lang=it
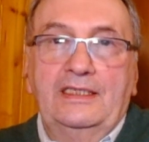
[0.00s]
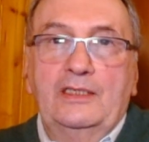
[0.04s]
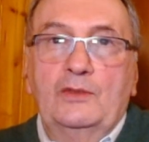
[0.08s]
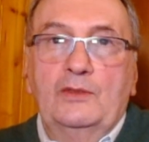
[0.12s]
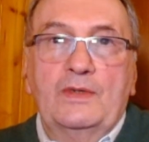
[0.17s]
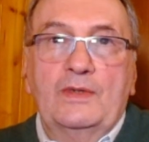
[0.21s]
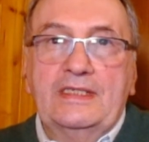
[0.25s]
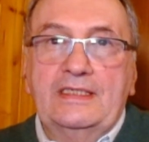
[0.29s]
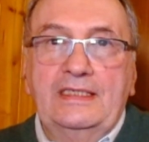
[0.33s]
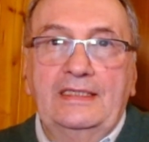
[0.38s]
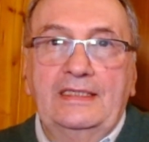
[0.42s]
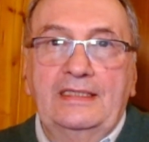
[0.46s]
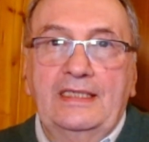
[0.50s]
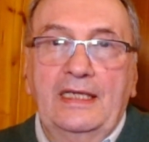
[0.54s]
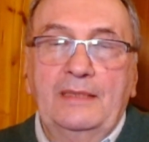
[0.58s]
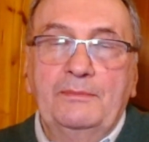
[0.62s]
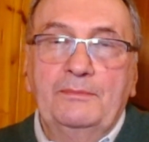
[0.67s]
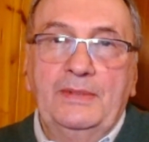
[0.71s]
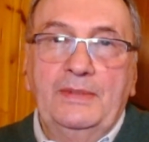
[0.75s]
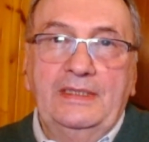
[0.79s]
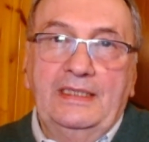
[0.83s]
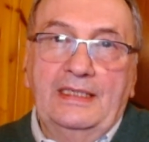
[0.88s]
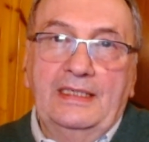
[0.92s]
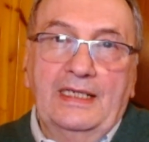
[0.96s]
di questi
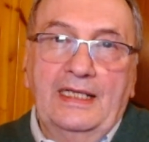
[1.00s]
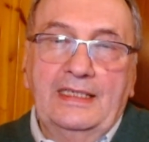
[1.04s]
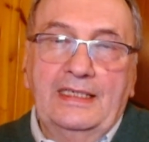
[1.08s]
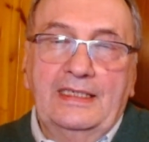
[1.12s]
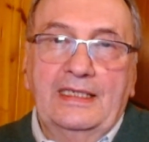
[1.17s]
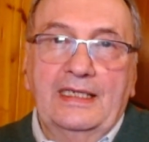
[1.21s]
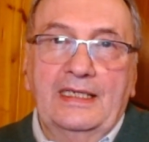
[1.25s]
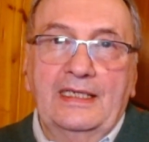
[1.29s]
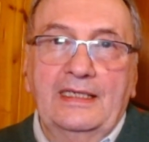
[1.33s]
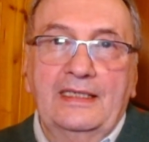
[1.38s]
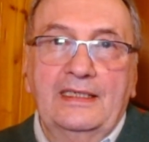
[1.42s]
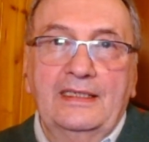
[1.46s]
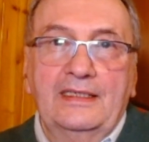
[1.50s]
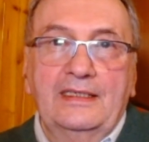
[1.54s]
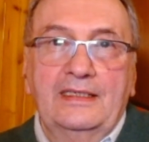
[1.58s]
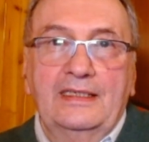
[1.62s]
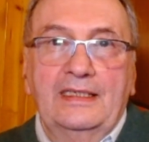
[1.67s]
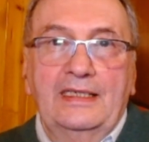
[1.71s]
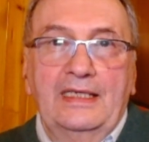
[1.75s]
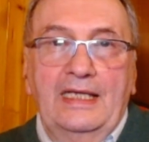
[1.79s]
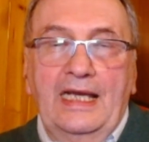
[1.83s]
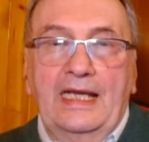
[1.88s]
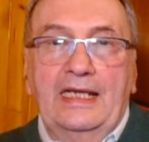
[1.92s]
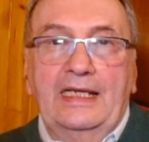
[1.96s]
tempi direi che
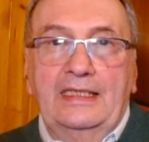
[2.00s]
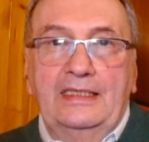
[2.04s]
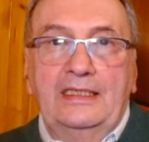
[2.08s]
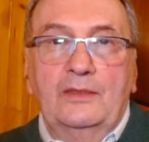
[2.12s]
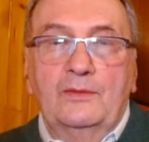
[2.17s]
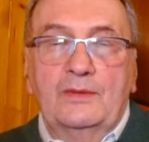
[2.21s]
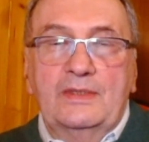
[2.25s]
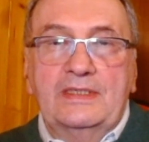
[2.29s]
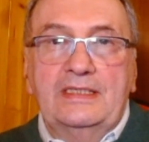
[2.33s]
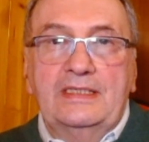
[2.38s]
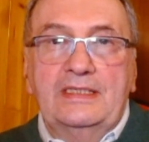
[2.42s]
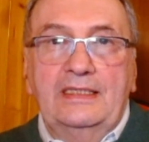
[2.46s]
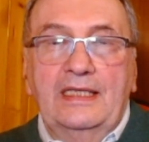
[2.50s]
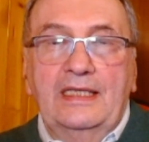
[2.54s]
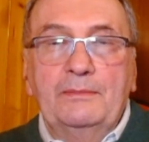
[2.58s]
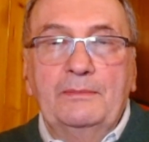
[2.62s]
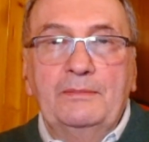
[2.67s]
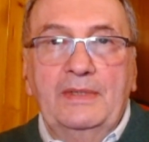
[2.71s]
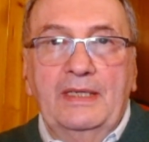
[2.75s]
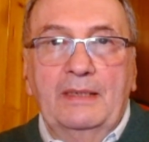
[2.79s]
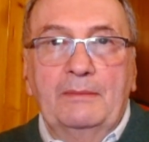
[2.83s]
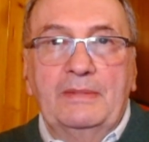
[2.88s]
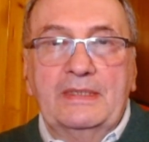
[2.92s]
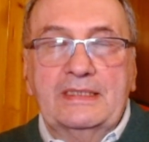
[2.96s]
anche di questi
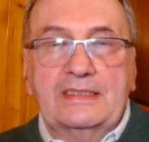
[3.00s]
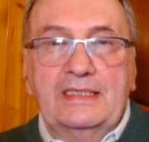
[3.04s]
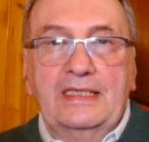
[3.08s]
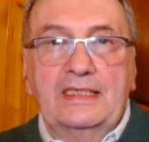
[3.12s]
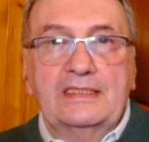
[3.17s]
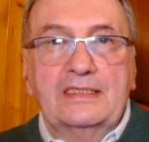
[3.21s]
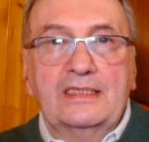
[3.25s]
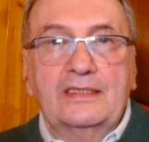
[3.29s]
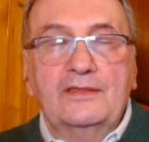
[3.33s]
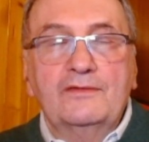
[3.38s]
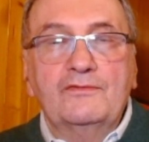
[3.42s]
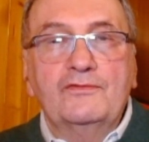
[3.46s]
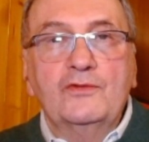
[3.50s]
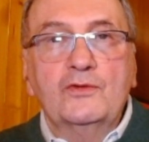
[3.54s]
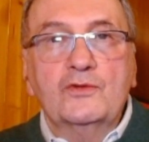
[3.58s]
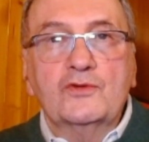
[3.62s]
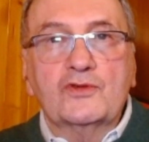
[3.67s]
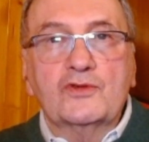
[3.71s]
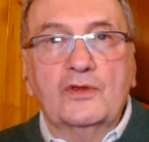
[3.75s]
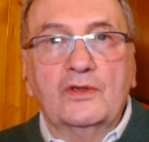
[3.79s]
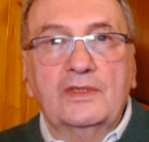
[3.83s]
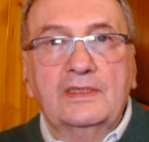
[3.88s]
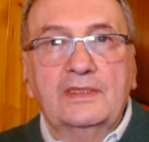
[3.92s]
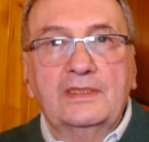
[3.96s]
tempi è abbastanza
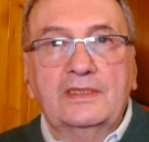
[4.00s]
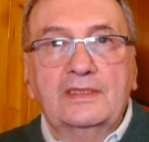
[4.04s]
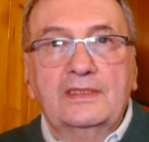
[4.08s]
diffuso,